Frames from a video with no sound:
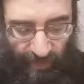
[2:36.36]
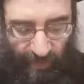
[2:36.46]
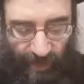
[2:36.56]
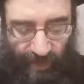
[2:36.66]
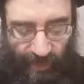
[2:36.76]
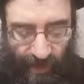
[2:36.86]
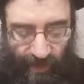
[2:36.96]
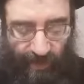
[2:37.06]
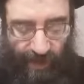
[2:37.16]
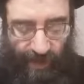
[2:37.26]
из книги
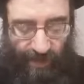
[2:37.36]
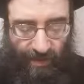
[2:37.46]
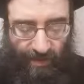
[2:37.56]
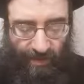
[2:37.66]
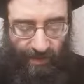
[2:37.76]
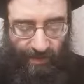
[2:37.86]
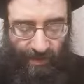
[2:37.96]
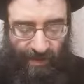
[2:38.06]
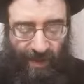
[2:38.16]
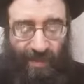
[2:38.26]
Дворим, да, он во,
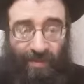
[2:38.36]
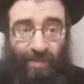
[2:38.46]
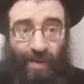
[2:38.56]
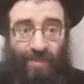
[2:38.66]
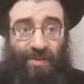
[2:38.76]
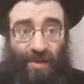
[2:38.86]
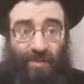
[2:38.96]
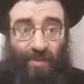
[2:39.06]
во все концы праздников,